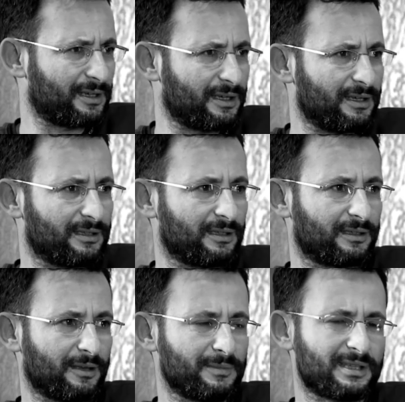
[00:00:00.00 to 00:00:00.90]
какие-то
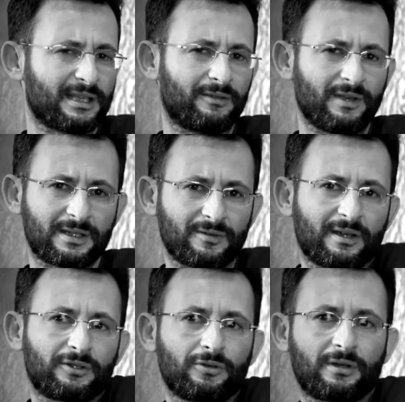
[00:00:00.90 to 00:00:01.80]
там несоответствия,
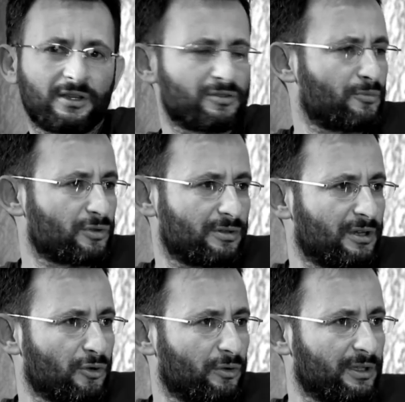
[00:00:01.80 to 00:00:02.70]
которые, конечно, можно
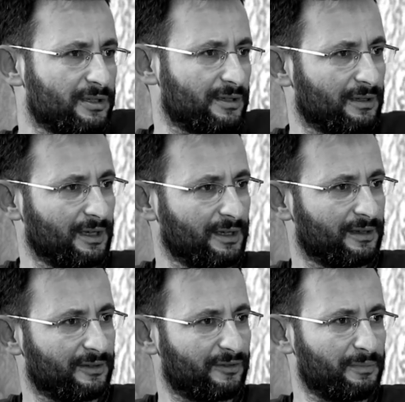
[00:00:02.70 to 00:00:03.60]
легко найти
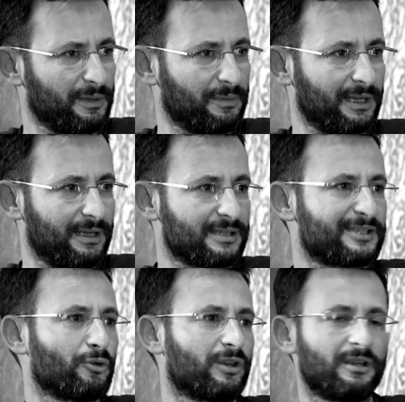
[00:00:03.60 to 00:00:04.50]
в Библии,
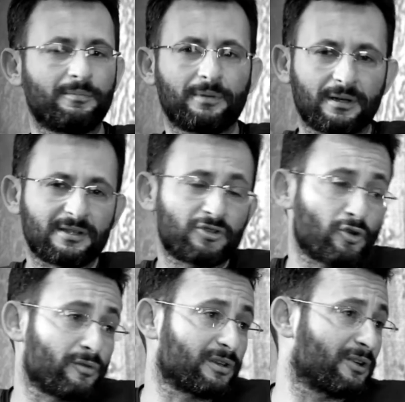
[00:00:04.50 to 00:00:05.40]
истории про
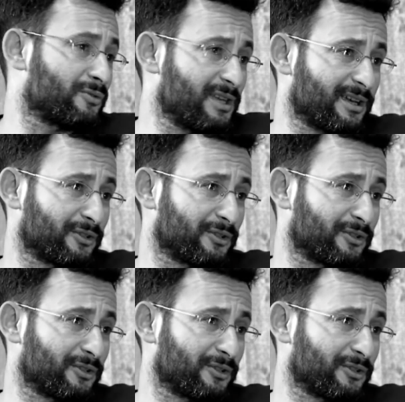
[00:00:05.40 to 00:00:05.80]
разочарованных людей,